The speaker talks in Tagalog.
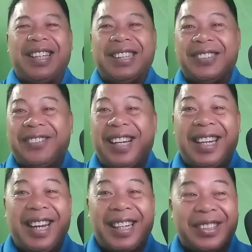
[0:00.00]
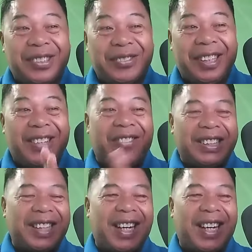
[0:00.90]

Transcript: Pati sa mga reactors binabas.